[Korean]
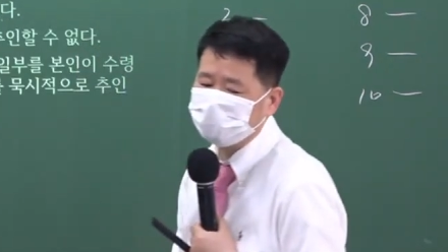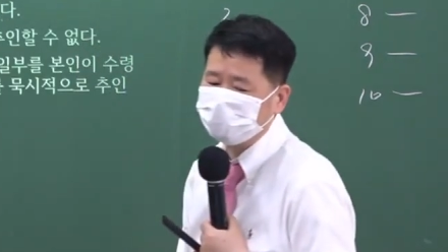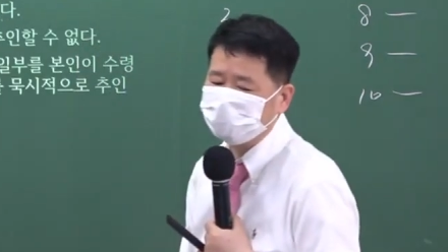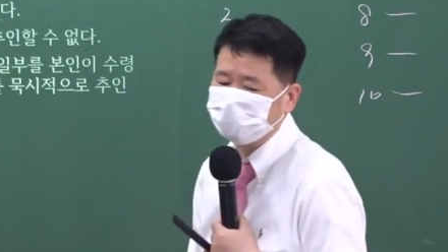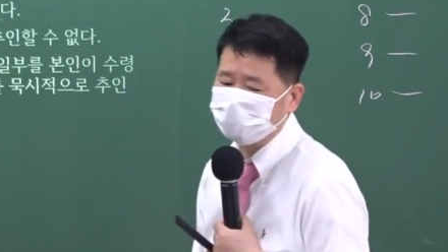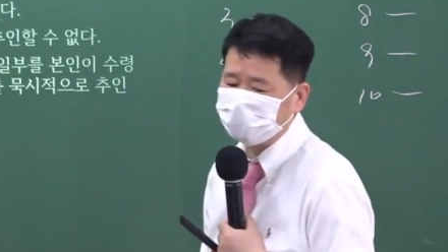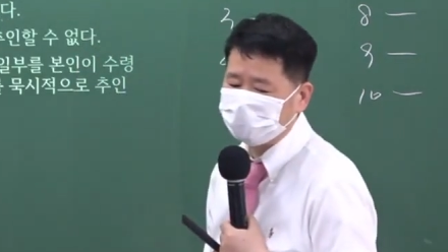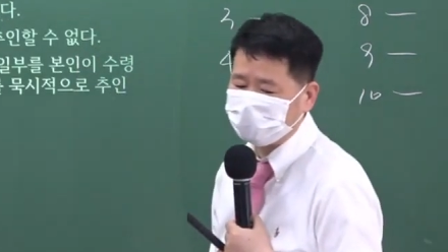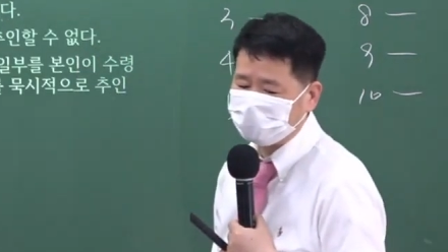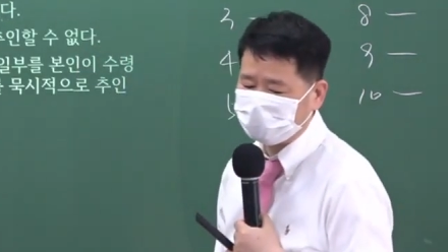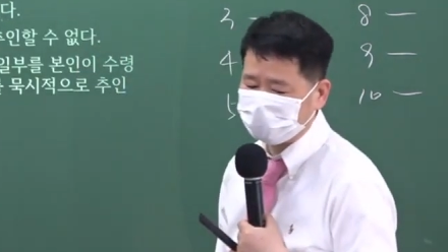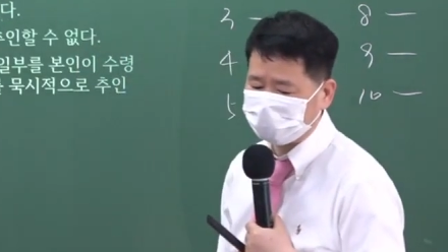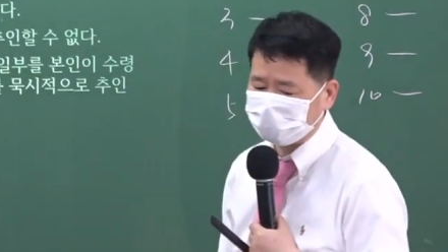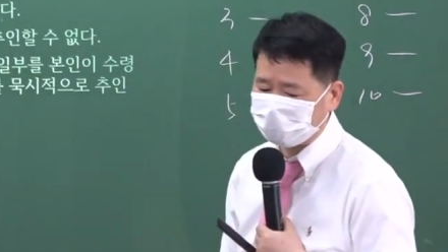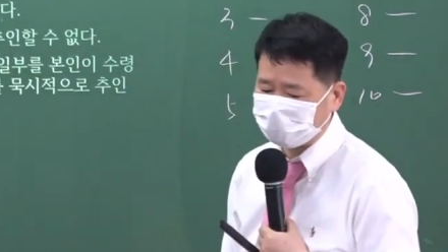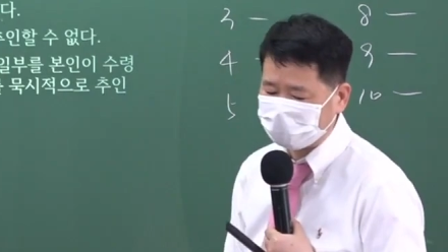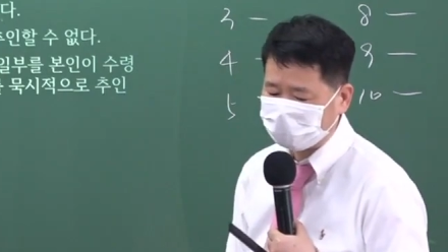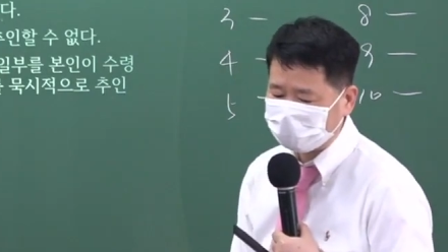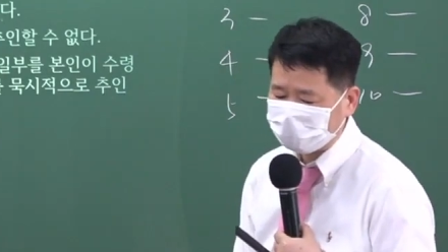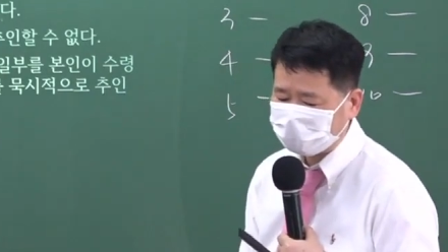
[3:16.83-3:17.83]

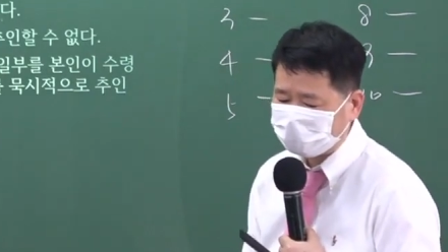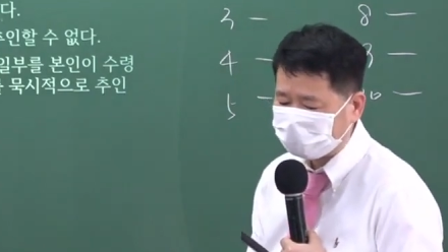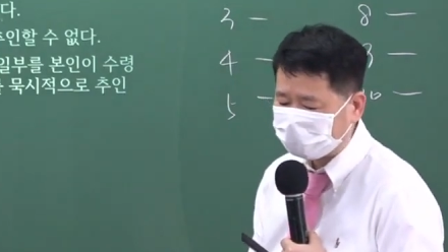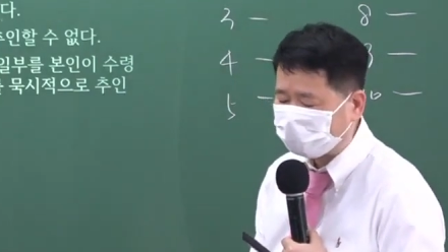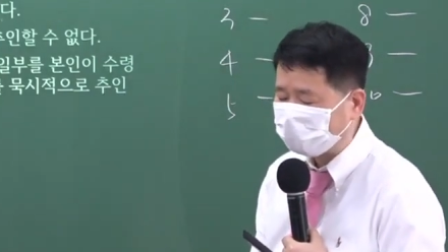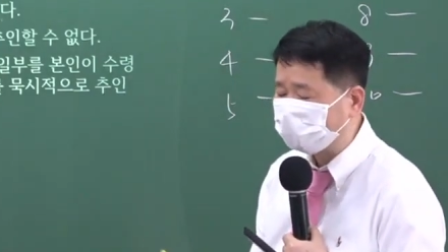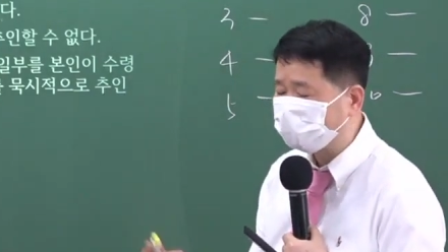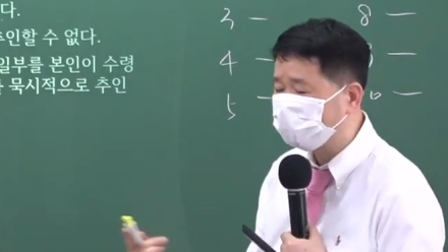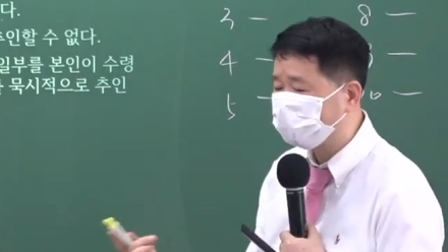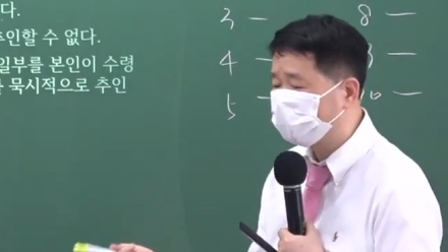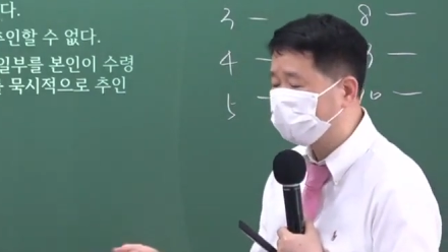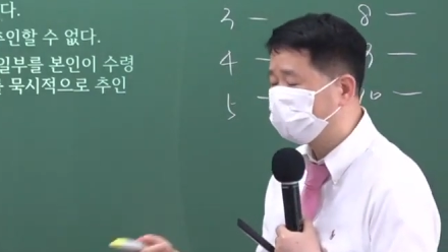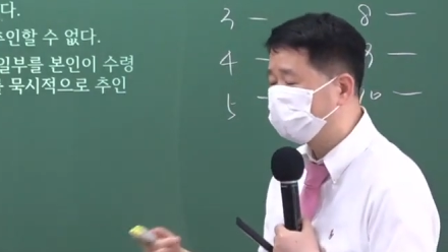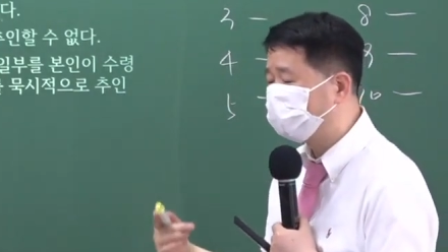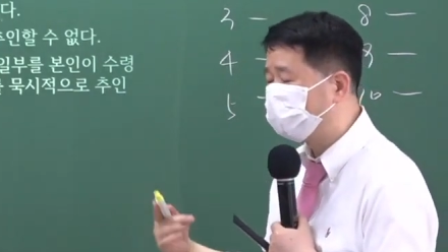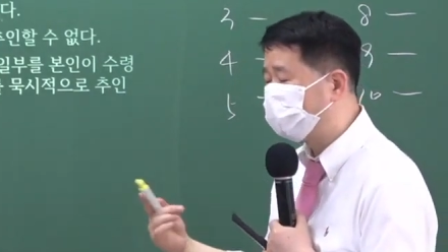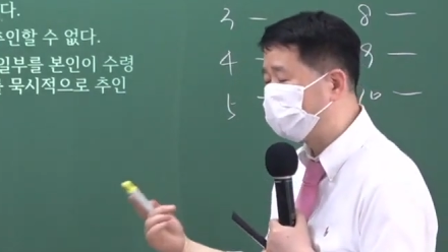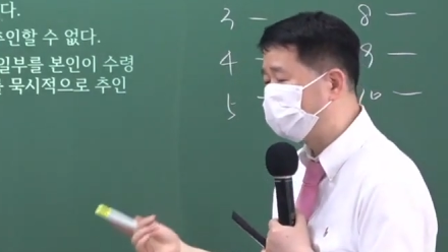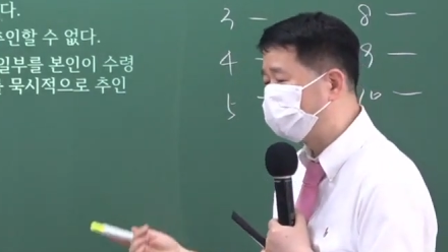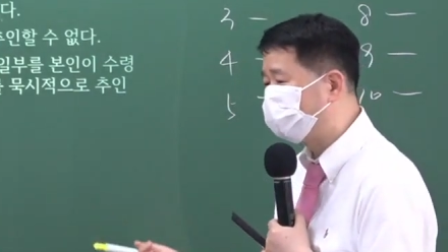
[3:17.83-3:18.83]
무효이지만 나중에
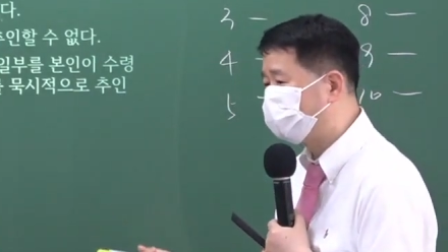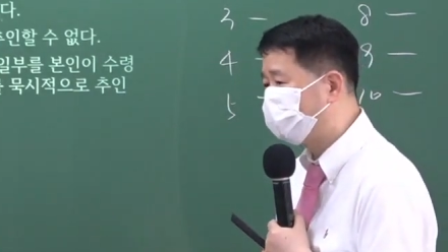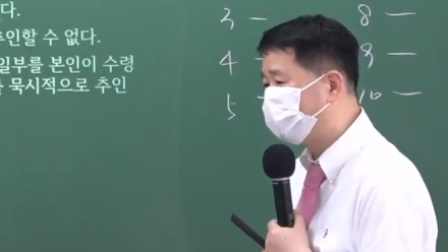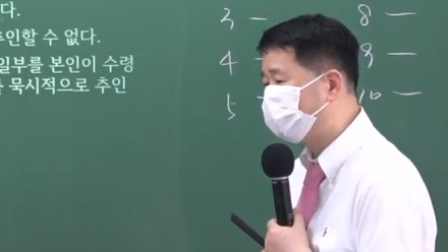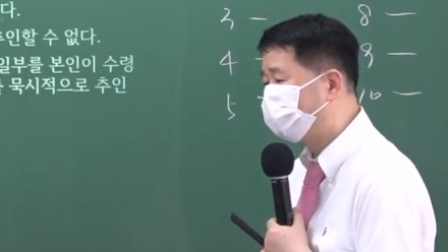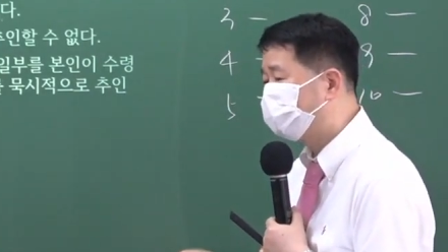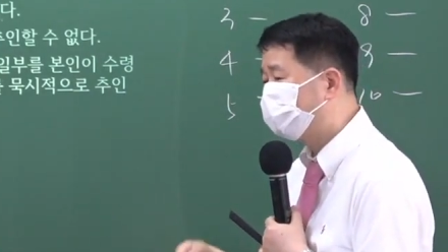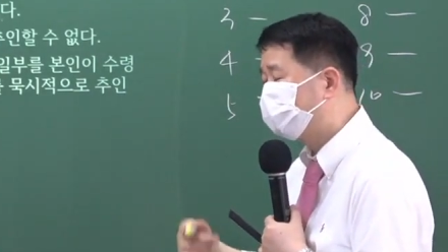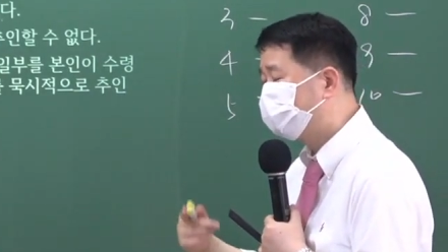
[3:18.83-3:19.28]
뭐 하면